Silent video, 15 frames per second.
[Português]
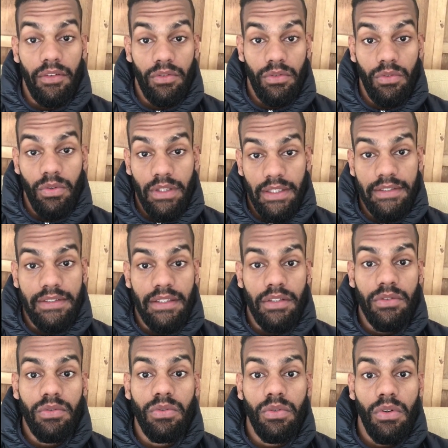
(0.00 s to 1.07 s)
no
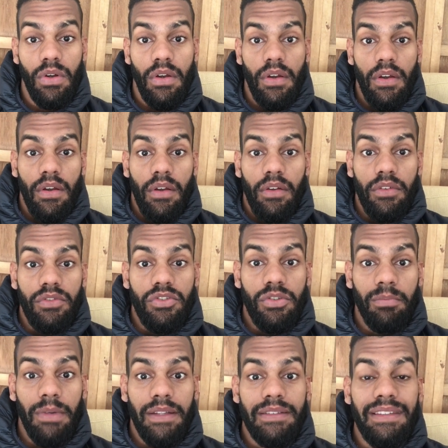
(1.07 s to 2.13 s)
quesito de
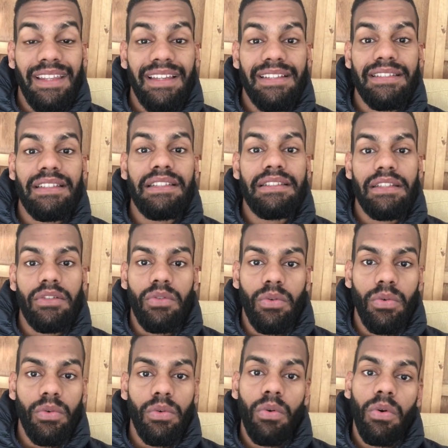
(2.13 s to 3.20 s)
manter-se
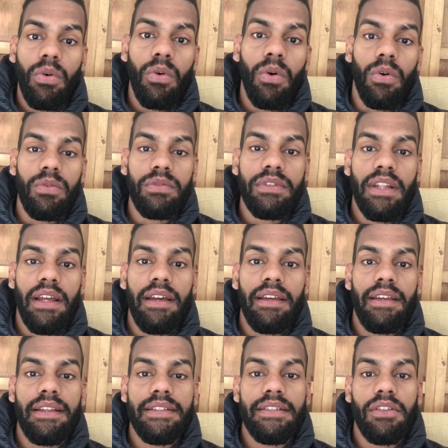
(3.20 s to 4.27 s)
seguro contra
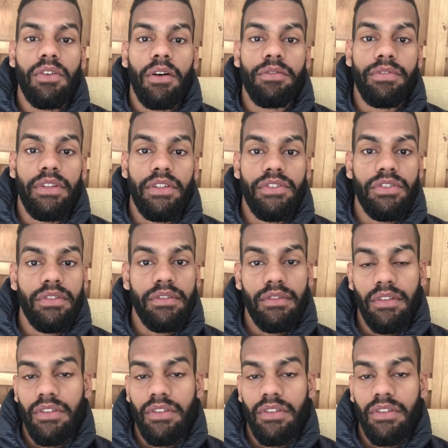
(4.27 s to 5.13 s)
esse Covid.